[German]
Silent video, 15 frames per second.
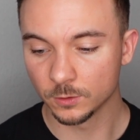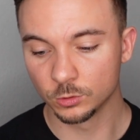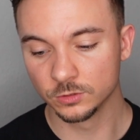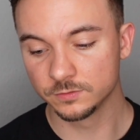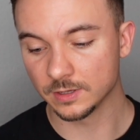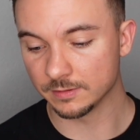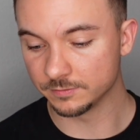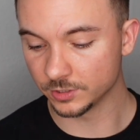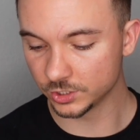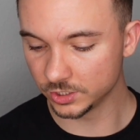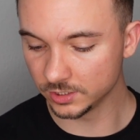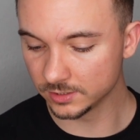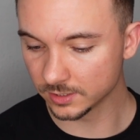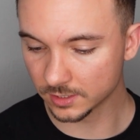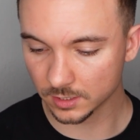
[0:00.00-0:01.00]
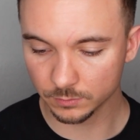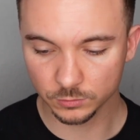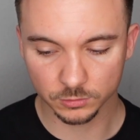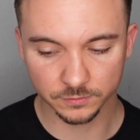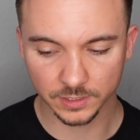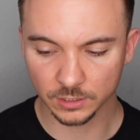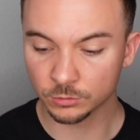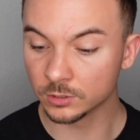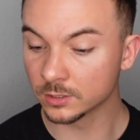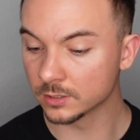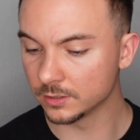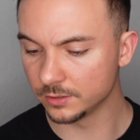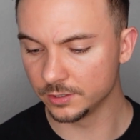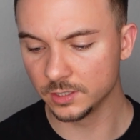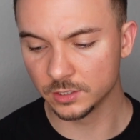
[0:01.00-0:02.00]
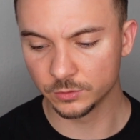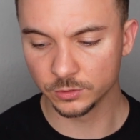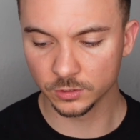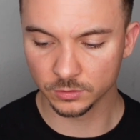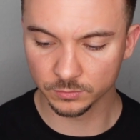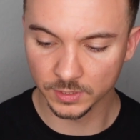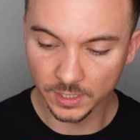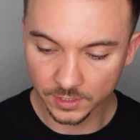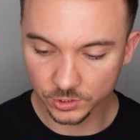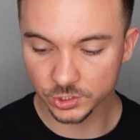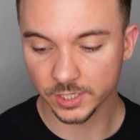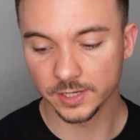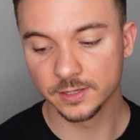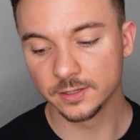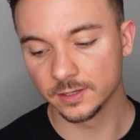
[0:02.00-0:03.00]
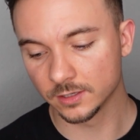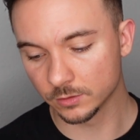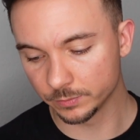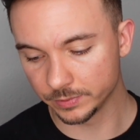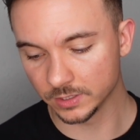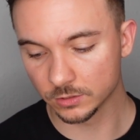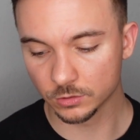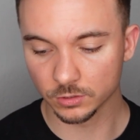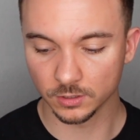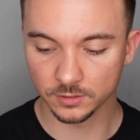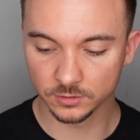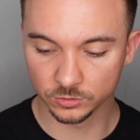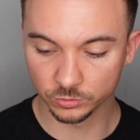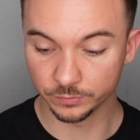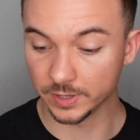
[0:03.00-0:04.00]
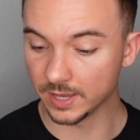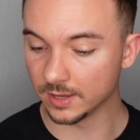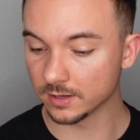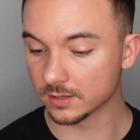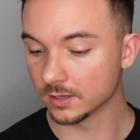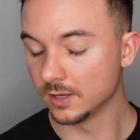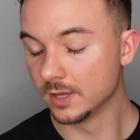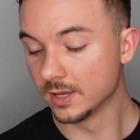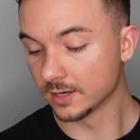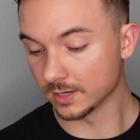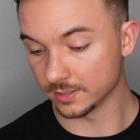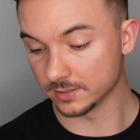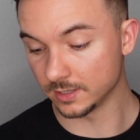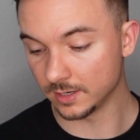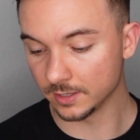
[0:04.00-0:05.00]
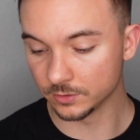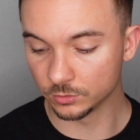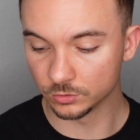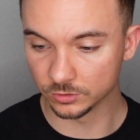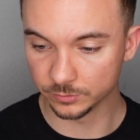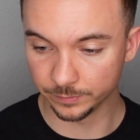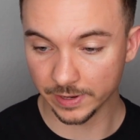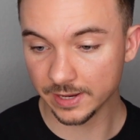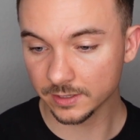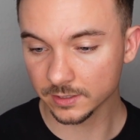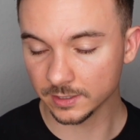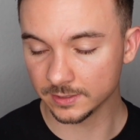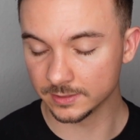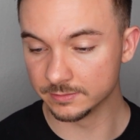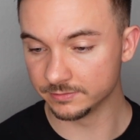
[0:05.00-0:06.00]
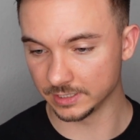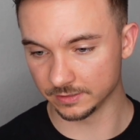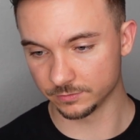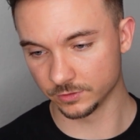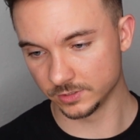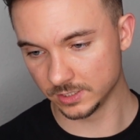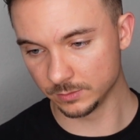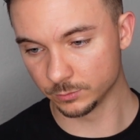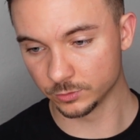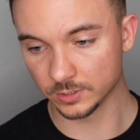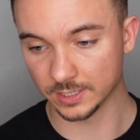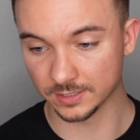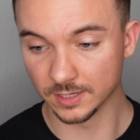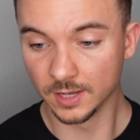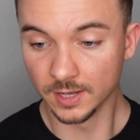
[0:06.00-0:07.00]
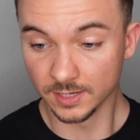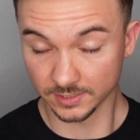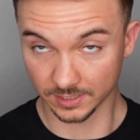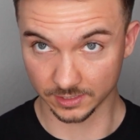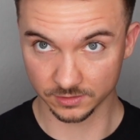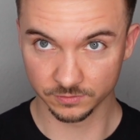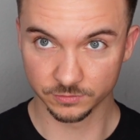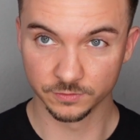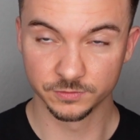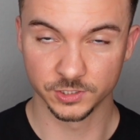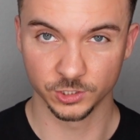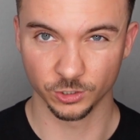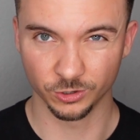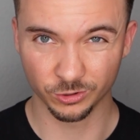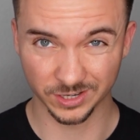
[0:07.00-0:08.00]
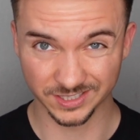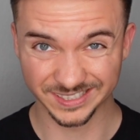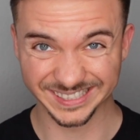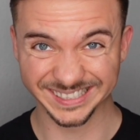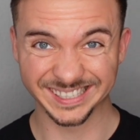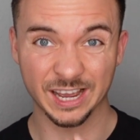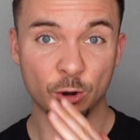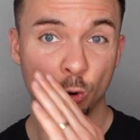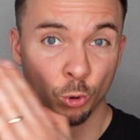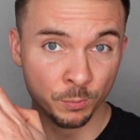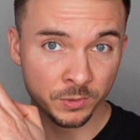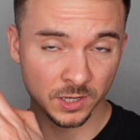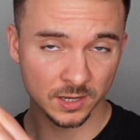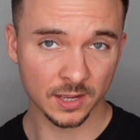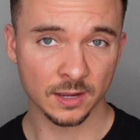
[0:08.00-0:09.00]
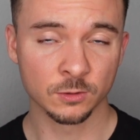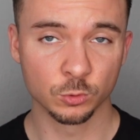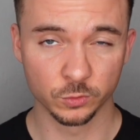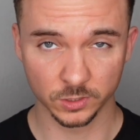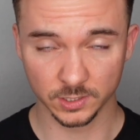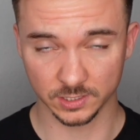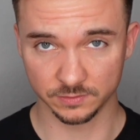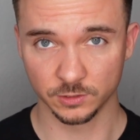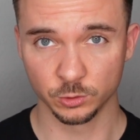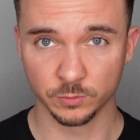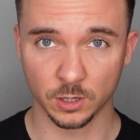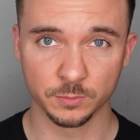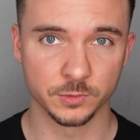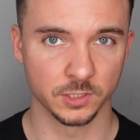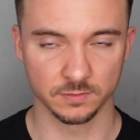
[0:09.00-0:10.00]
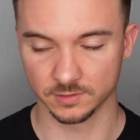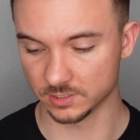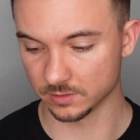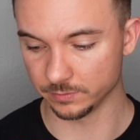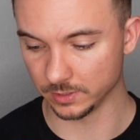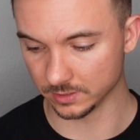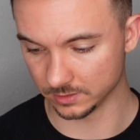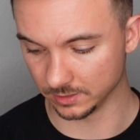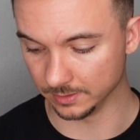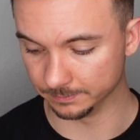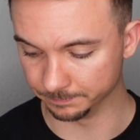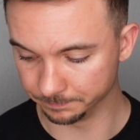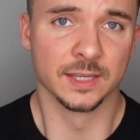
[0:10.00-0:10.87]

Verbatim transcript: Und wir haben verschiedene Kryptowährungen, Ethereum, Chainlink, Bitcoin, Numer, Cardano und Maker im Wert von 756 Euro. Also es ist nach oben gegangen, ohne dass wir überhaupt irgendwas gemacht haben.